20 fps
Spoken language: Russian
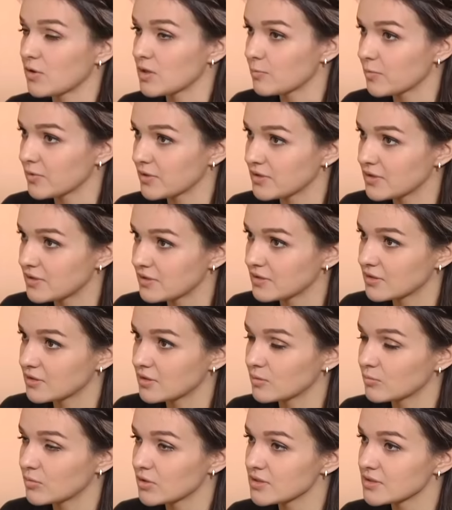Опять поедете на
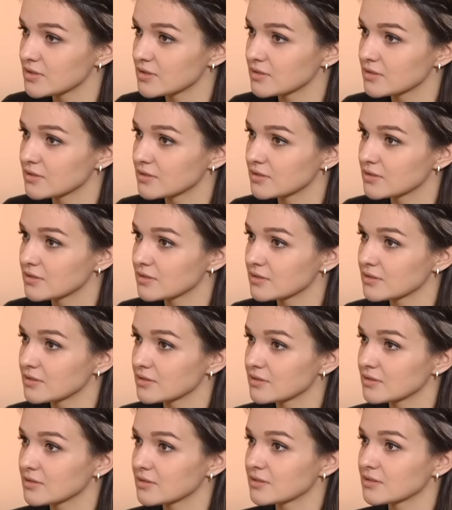Донбасс? Нет.
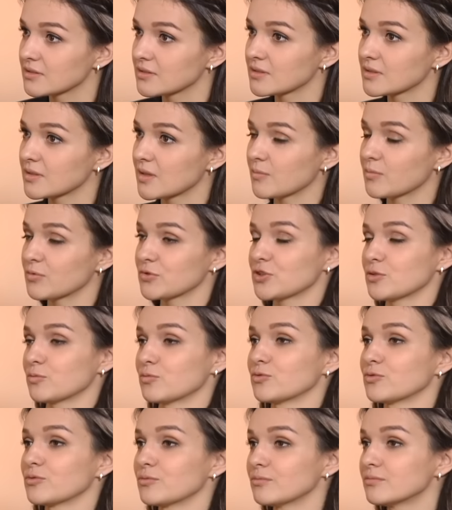
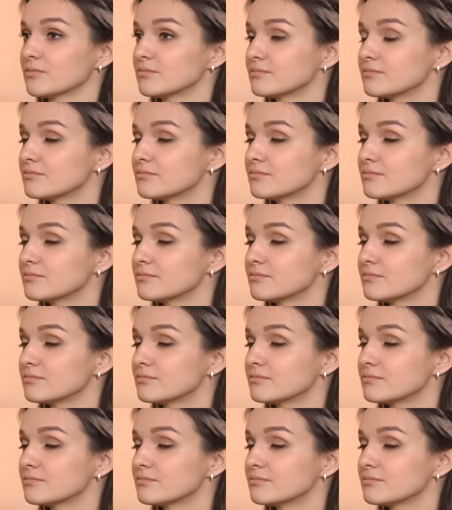Почему?